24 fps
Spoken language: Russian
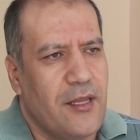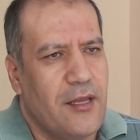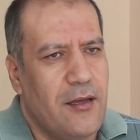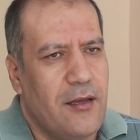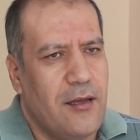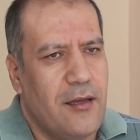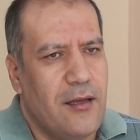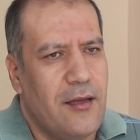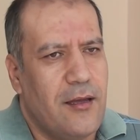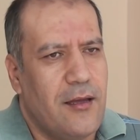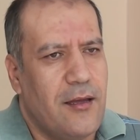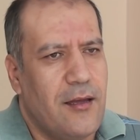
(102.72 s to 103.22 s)

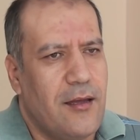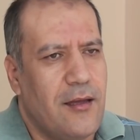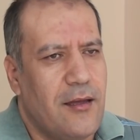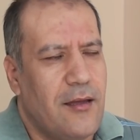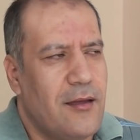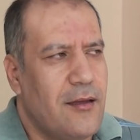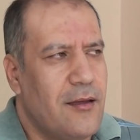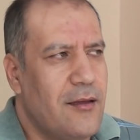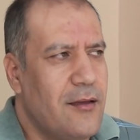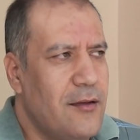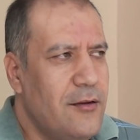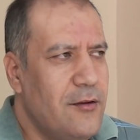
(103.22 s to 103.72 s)

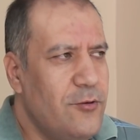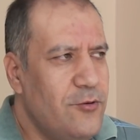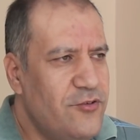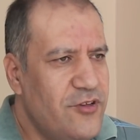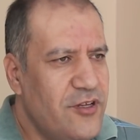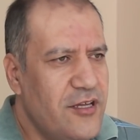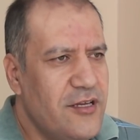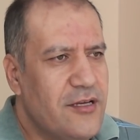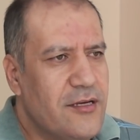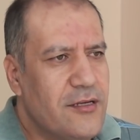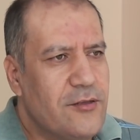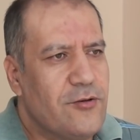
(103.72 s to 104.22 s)
а,
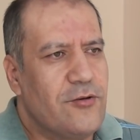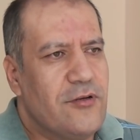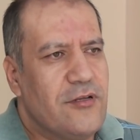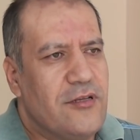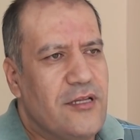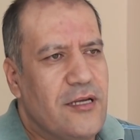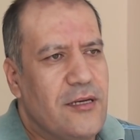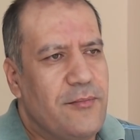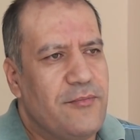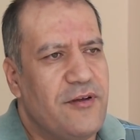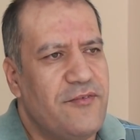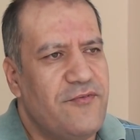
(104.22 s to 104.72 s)
людей, которые
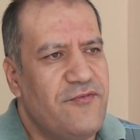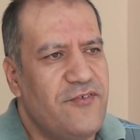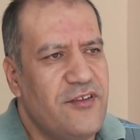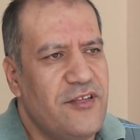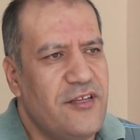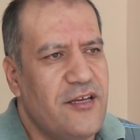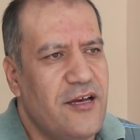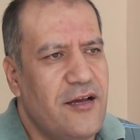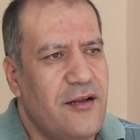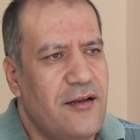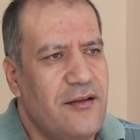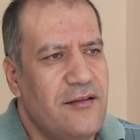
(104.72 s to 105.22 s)
там
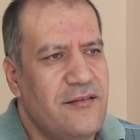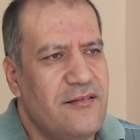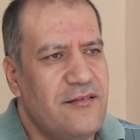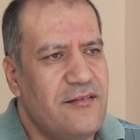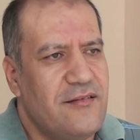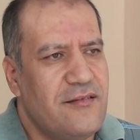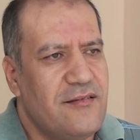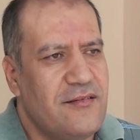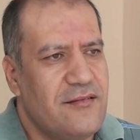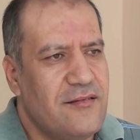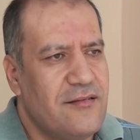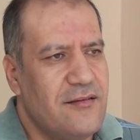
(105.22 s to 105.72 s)

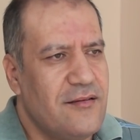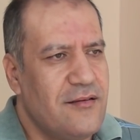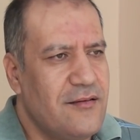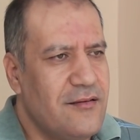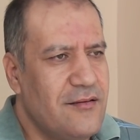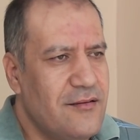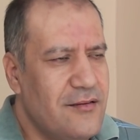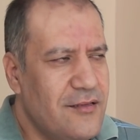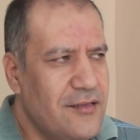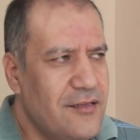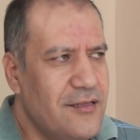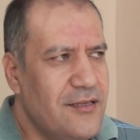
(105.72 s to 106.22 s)
обвинялись,
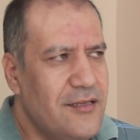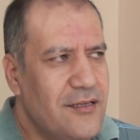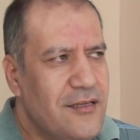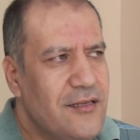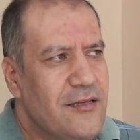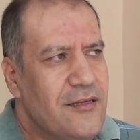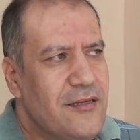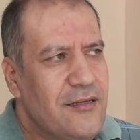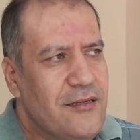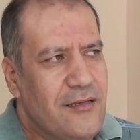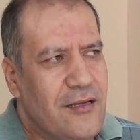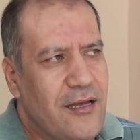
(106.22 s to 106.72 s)
э,
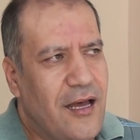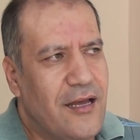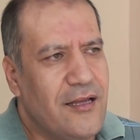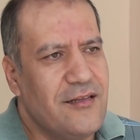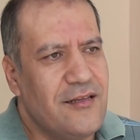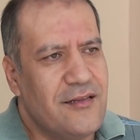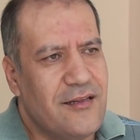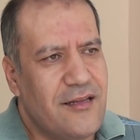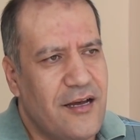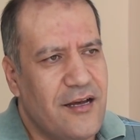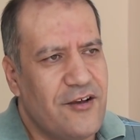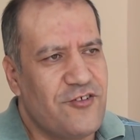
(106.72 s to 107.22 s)
и
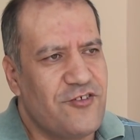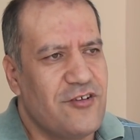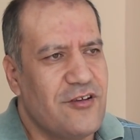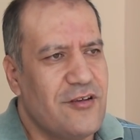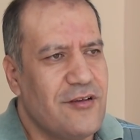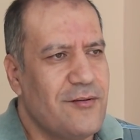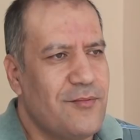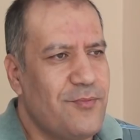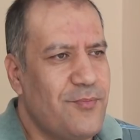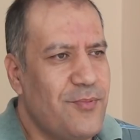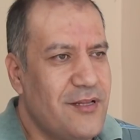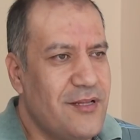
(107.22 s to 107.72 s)
они
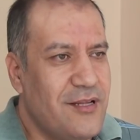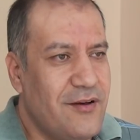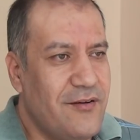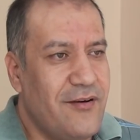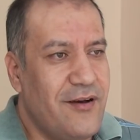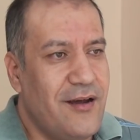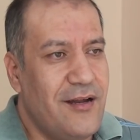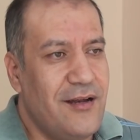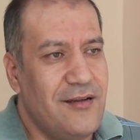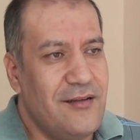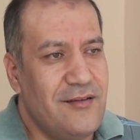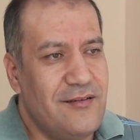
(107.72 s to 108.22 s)
также
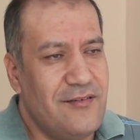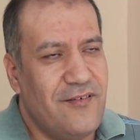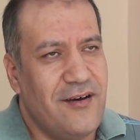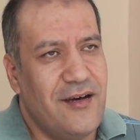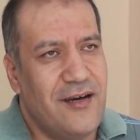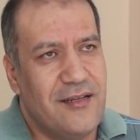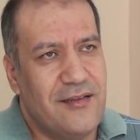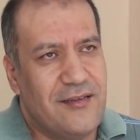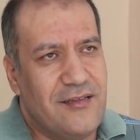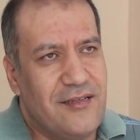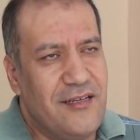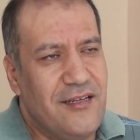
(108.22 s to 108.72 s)
подавали
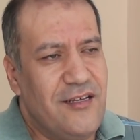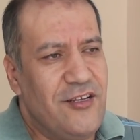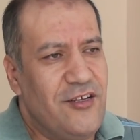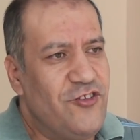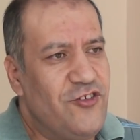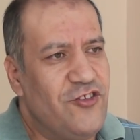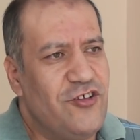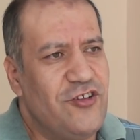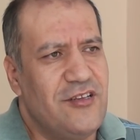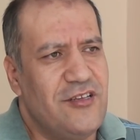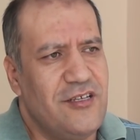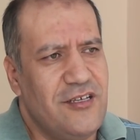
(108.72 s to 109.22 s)
2, 3,
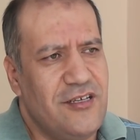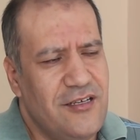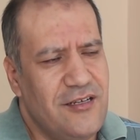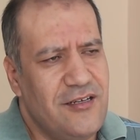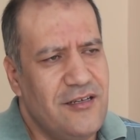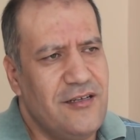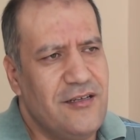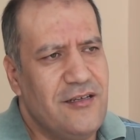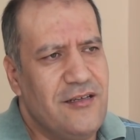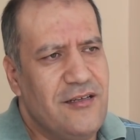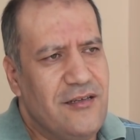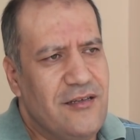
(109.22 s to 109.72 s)

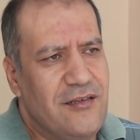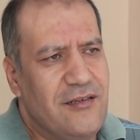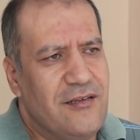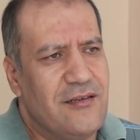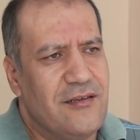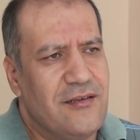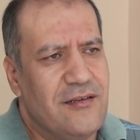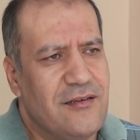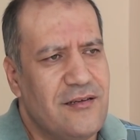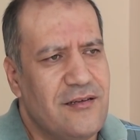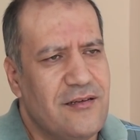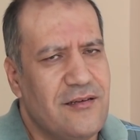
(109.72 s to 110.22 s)

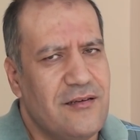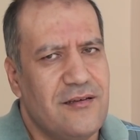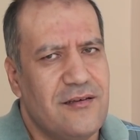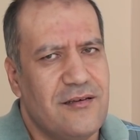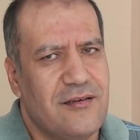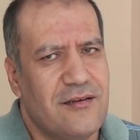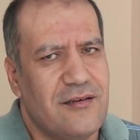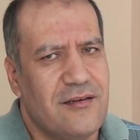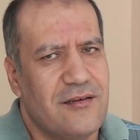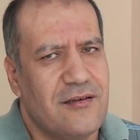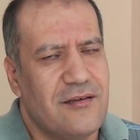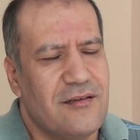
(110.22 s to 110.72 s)

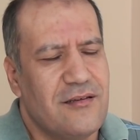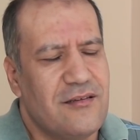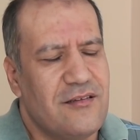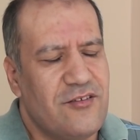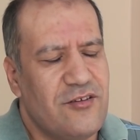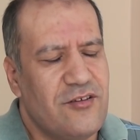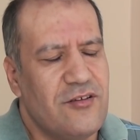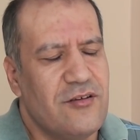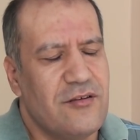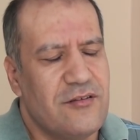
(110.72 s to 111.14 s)
4